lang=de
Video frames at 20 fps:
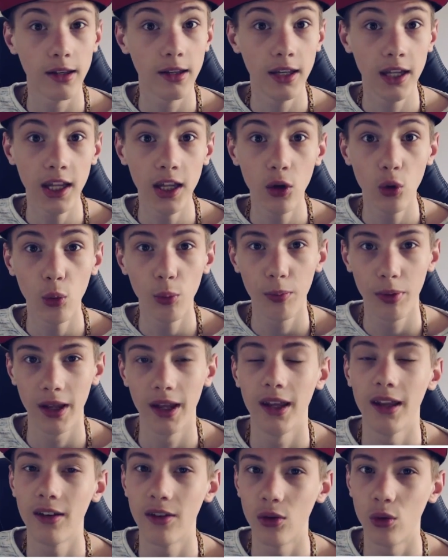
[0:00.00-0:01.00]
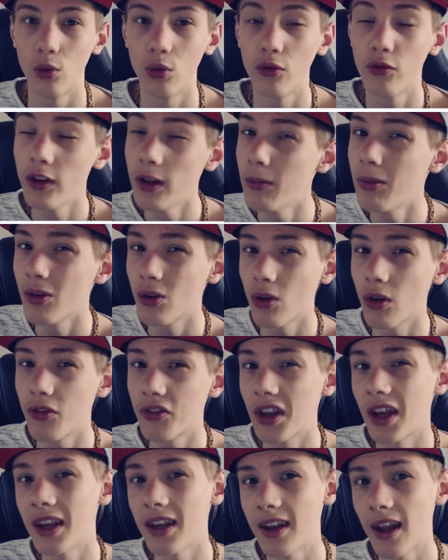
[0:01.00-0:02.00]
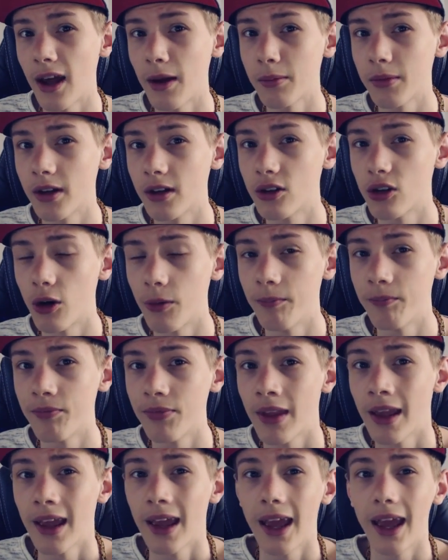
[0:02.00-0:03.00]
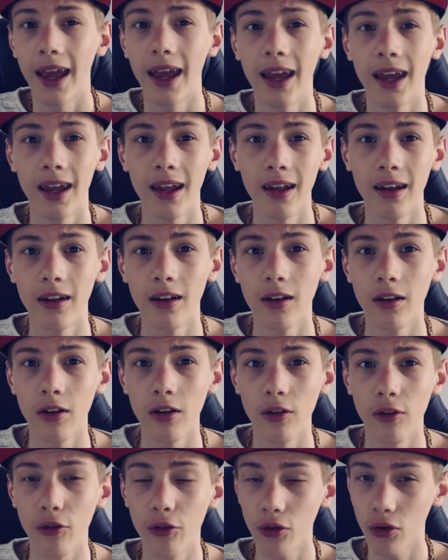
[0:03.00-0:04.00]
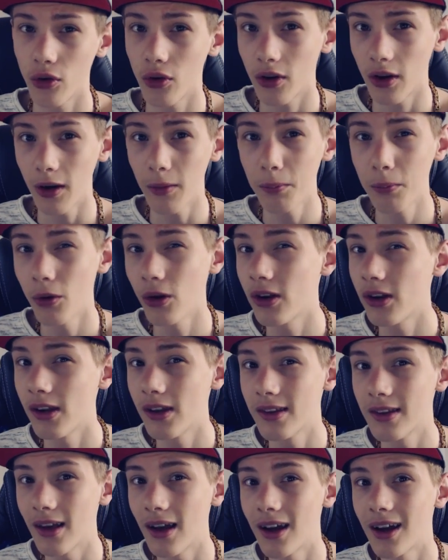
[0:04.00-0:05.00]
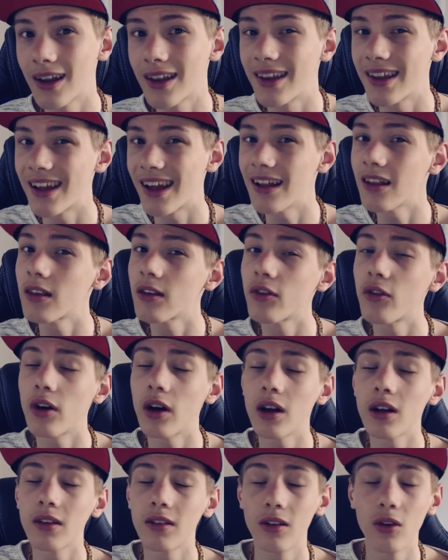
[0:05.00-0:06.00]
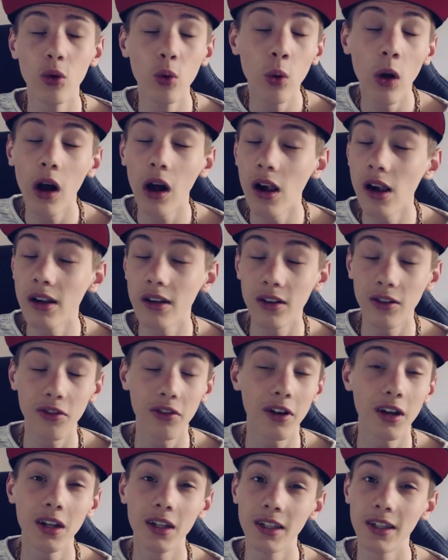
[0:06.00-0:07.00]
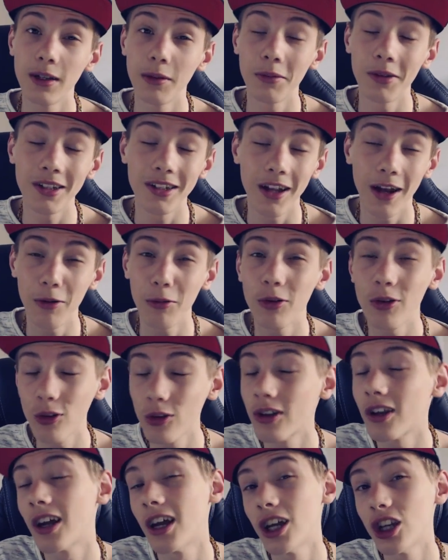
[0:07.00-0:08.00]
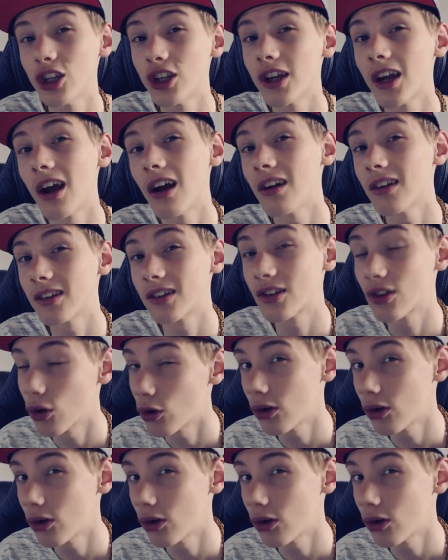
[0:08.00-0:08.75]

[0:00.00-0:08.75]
Nino Peto, wie bist du auf deinen Namen gekommen? Äh, vorab möchte ich sagen, die ganzen Fragen sind uralte Fragen, die ihr mir damals unter Hashtag a